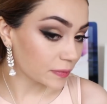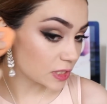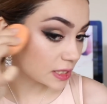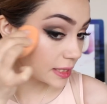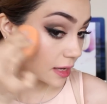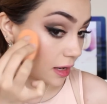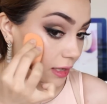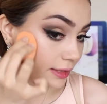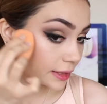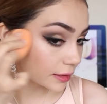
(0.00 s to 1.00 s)
Çizgi
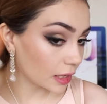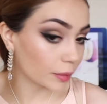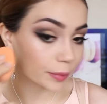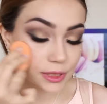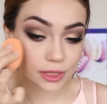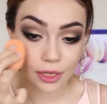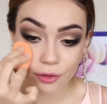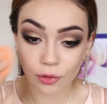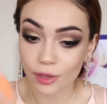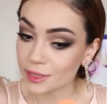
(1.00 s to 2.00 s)
halinde kalmaması
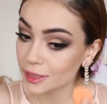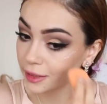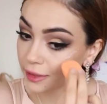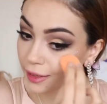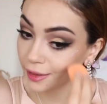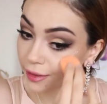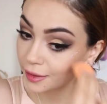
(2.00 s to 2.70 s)
gerekiyor kesinlikle.